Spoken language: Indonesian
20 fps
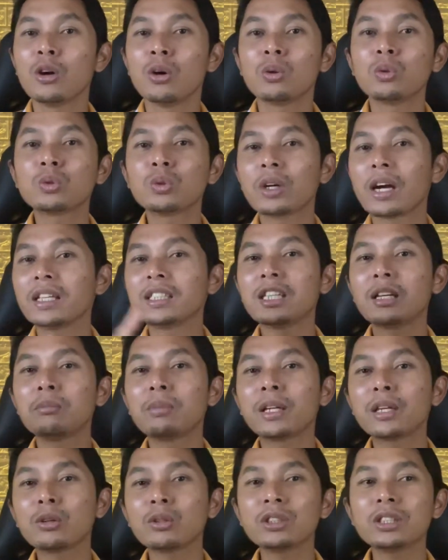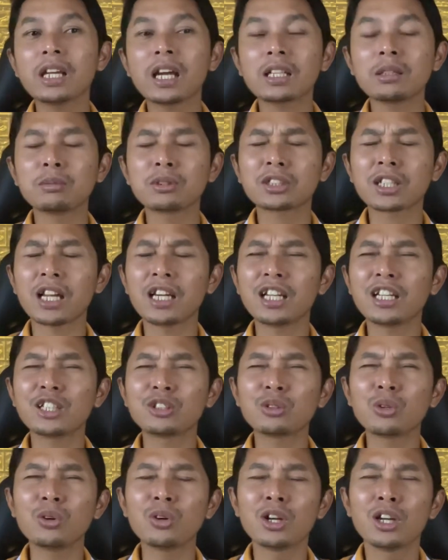untuk gajian berikutnya teman sekalian
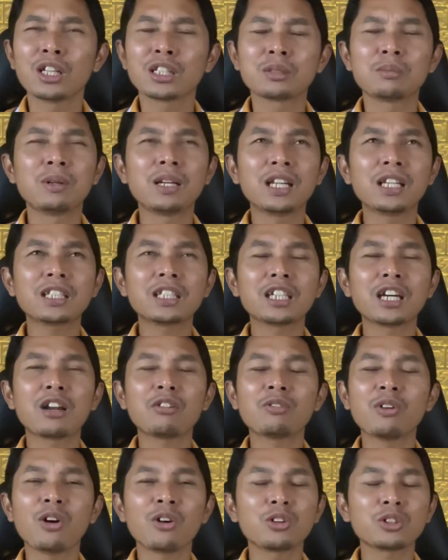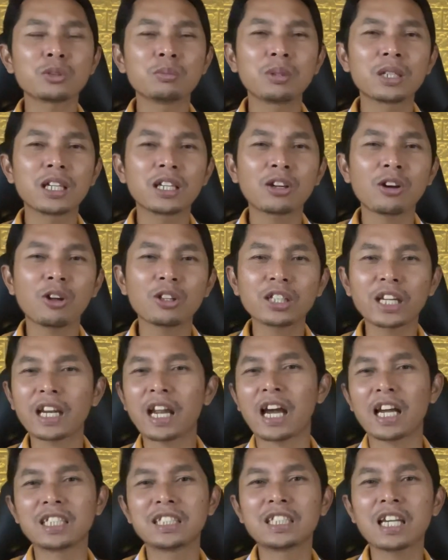itu sebenarnya tinggal fokus bikin konten
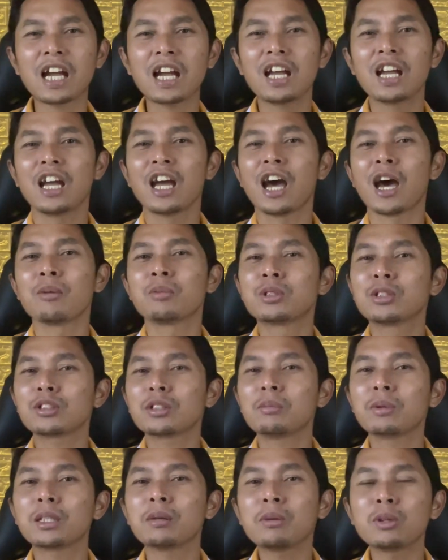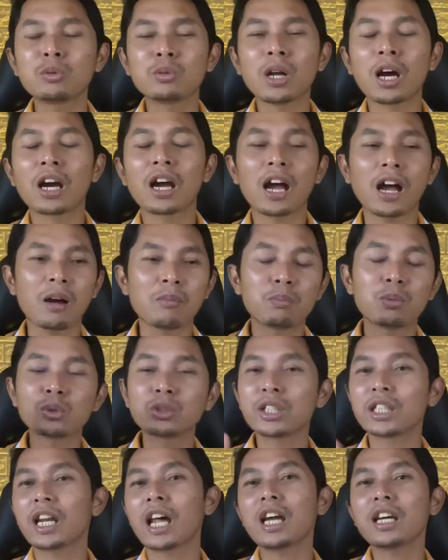aja habis itu teman-teman udah nggak
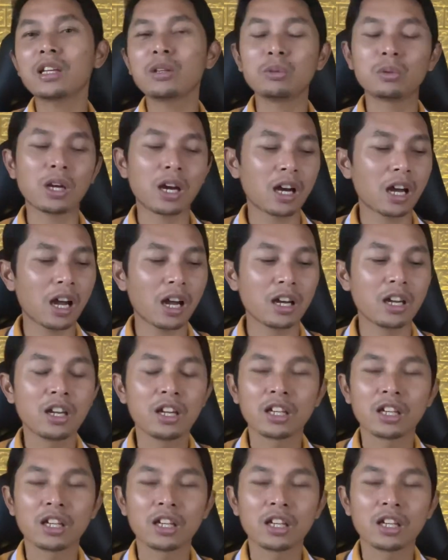pusing lagi udah nggak